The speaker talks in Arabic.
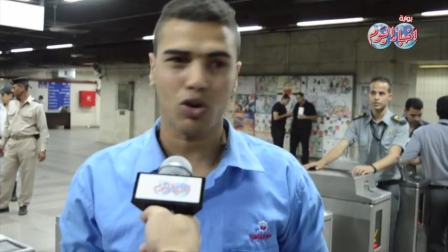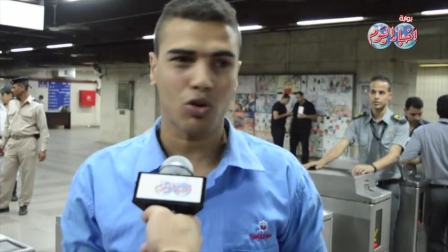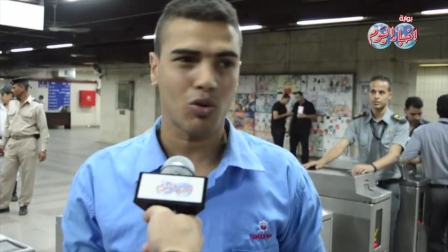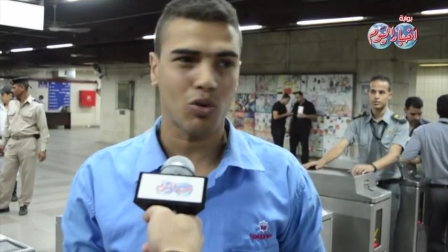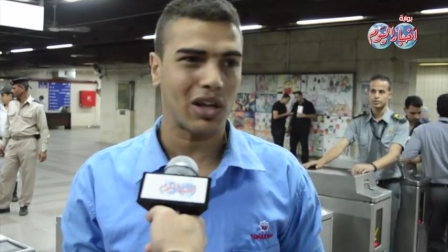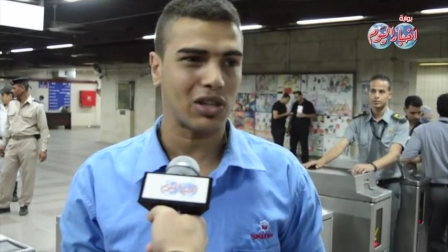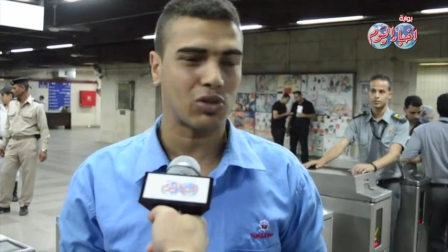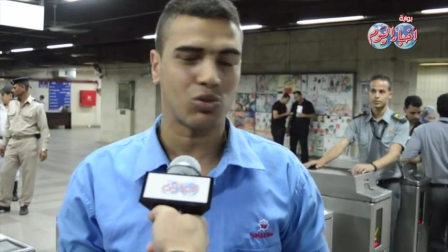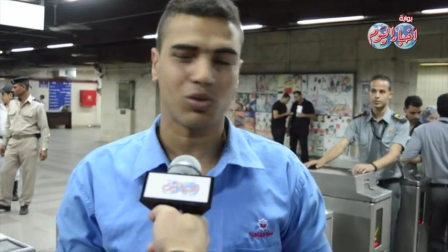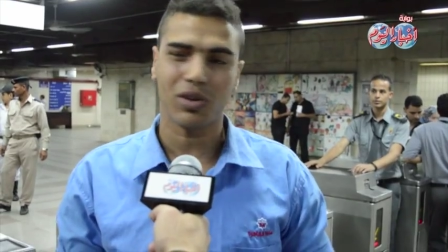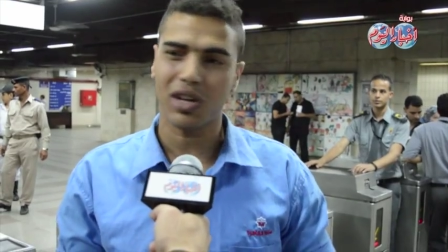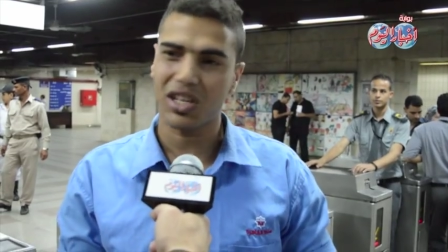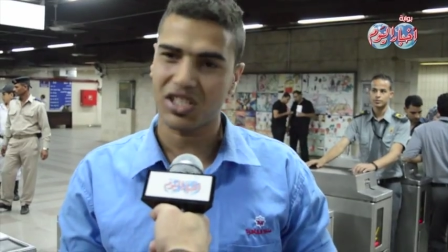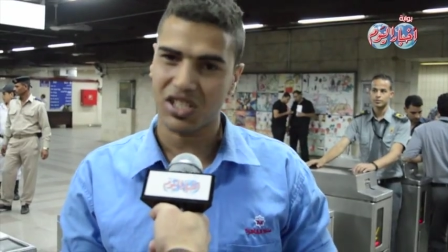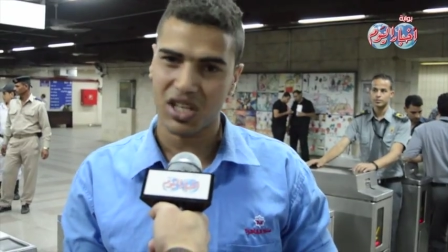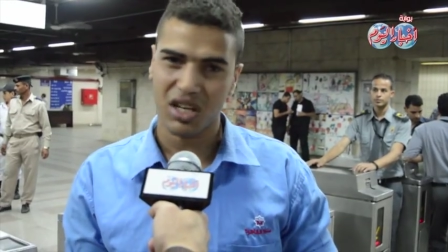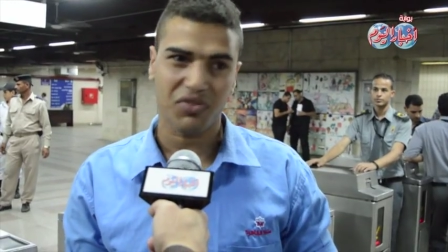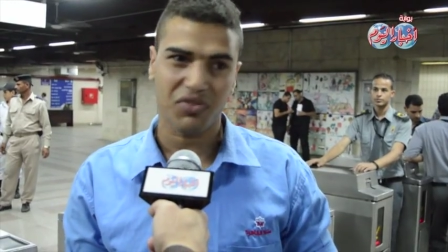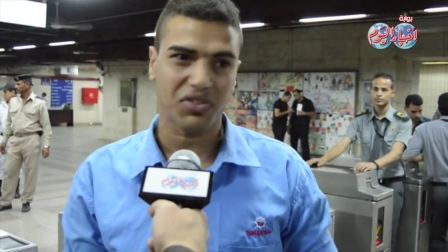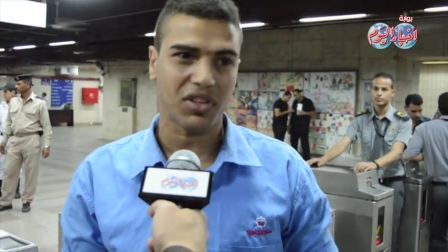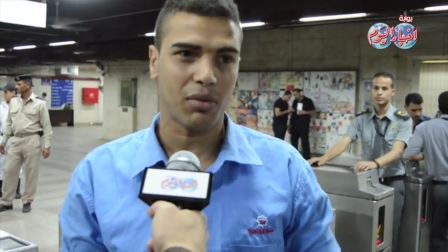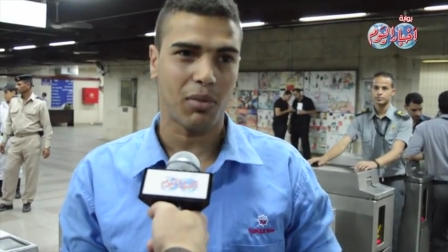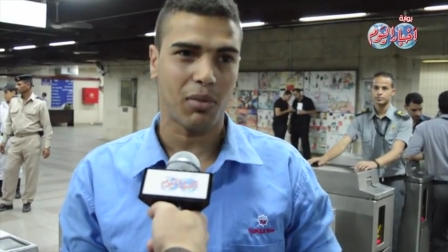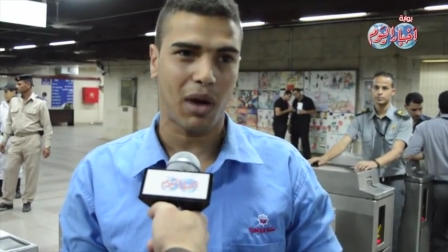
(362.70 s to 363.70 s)
الوقت والناس
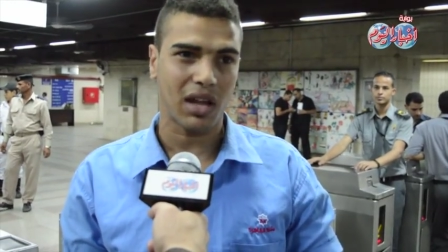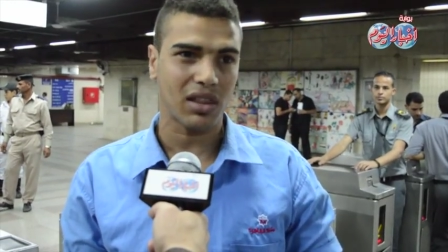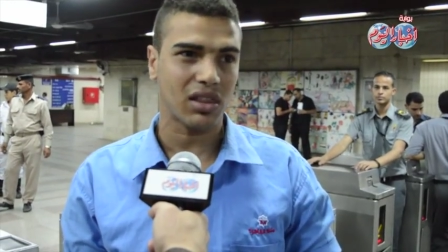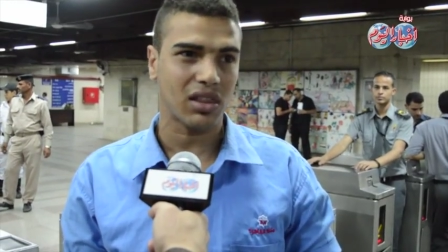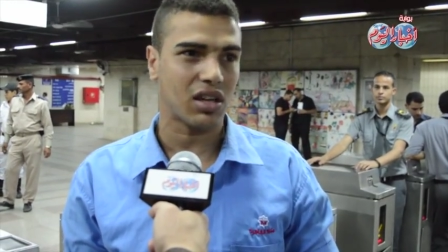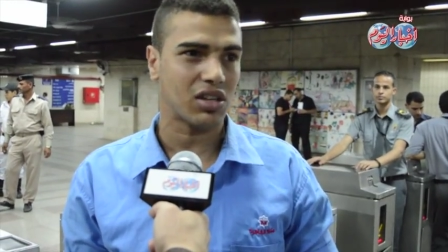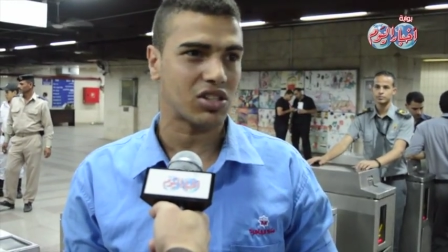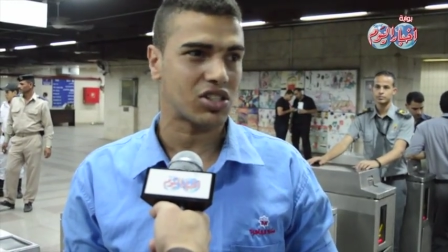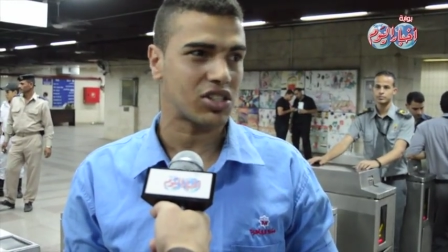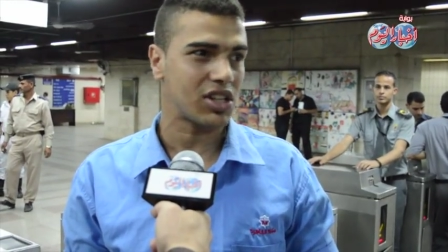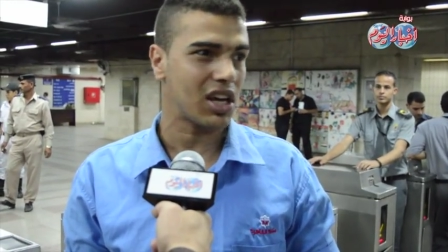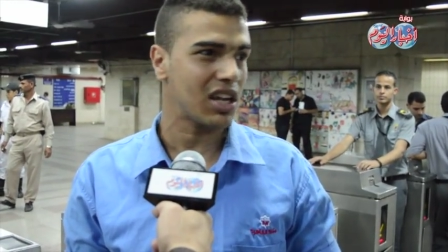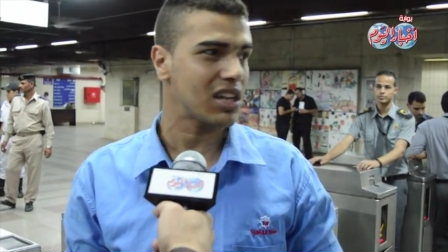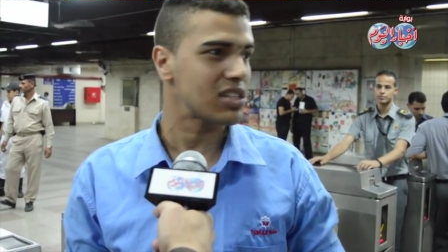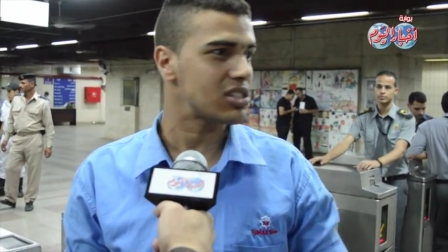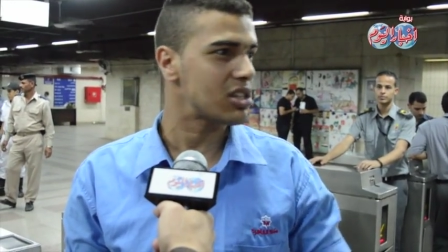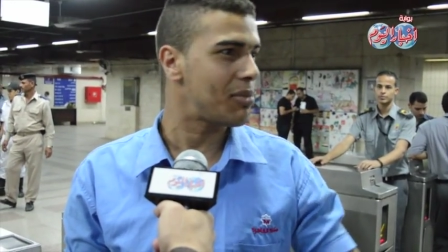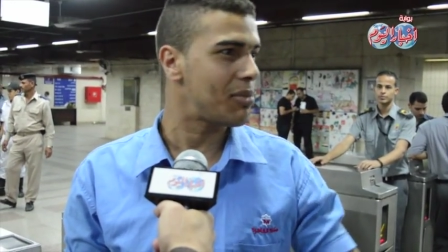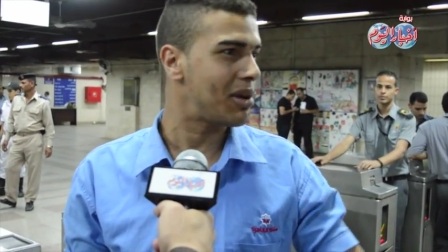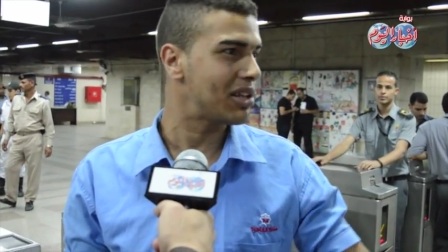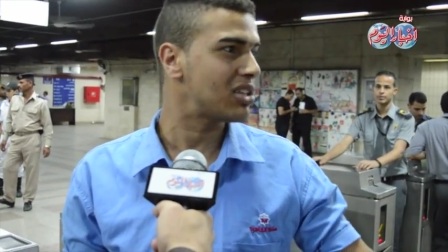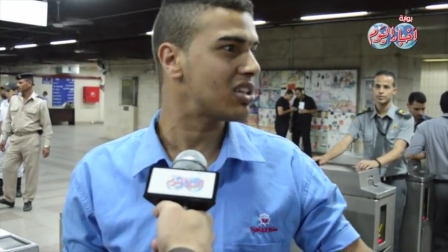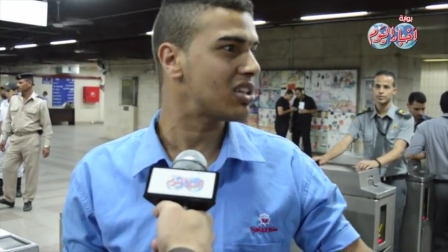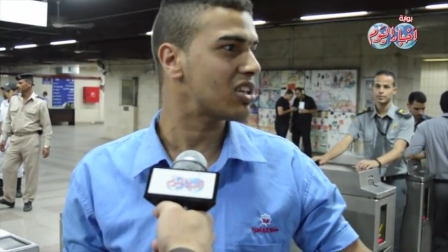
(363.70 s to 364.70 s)
عرفت المحطه اشتغلت زي
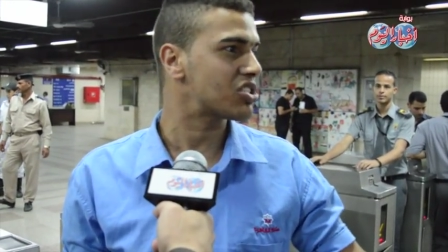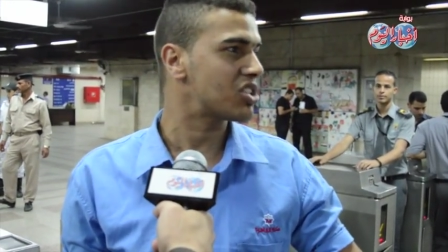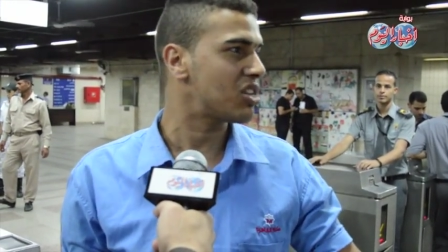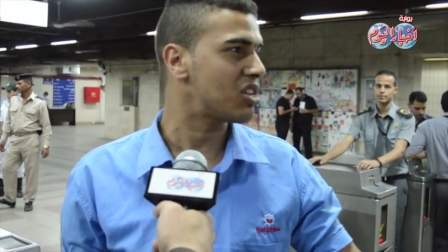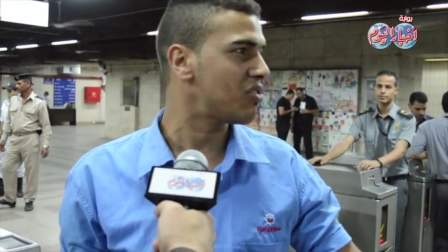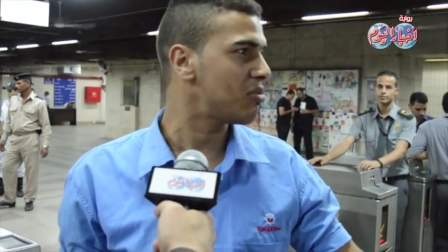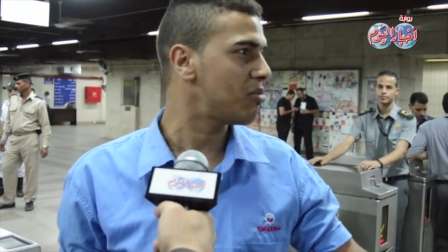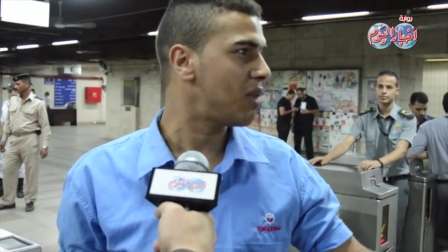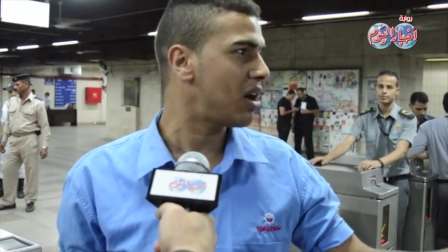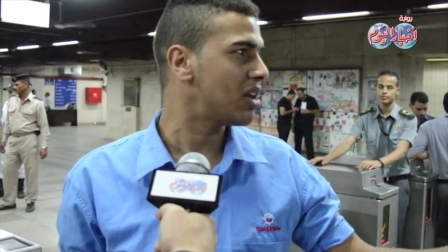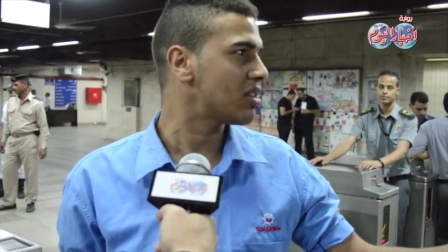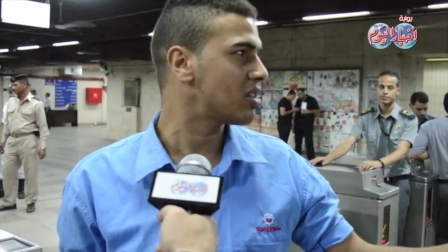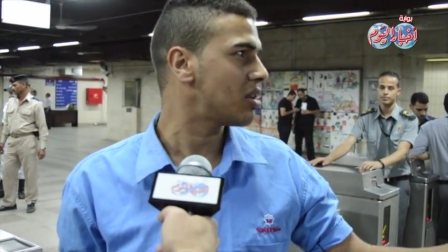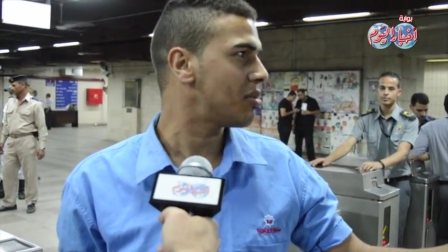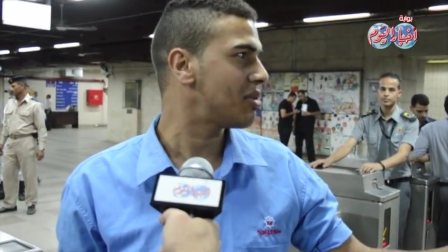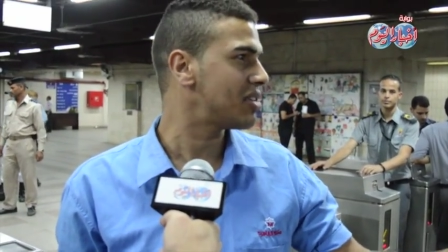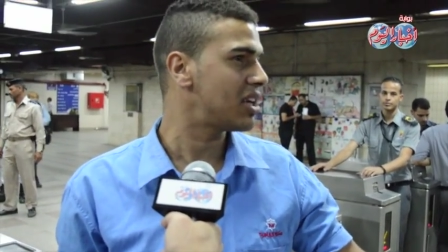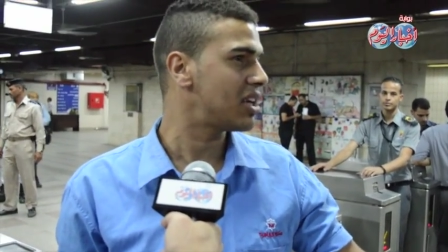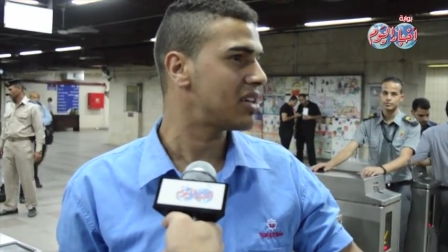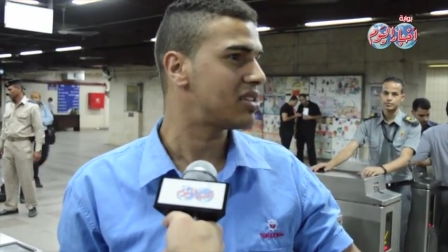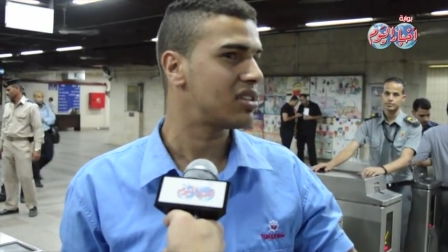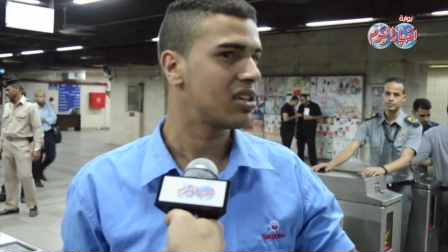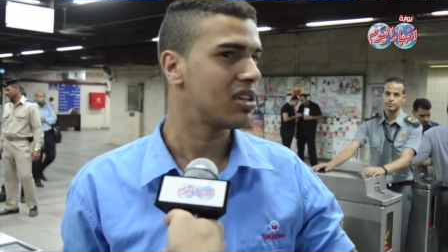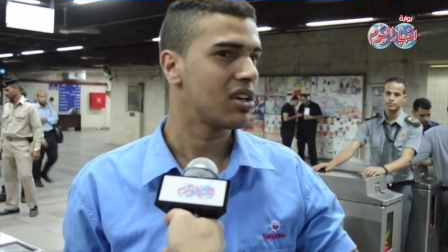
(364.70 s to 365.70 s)
ما حضرتك شايف المحطه
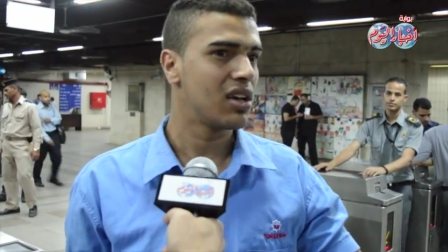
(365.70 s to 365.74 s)
بدات